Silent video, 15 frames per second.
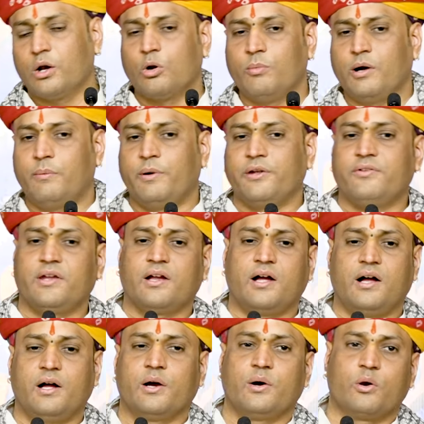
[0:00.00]
करो बाबा से
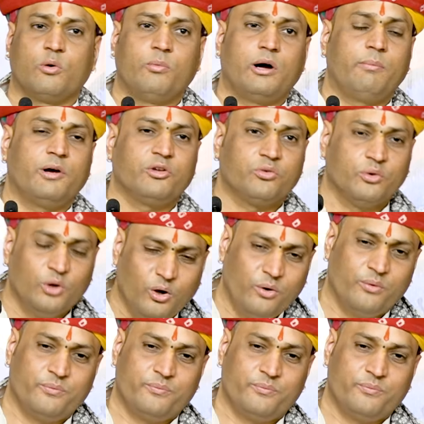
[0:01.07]
कहा करो बाबा सुनो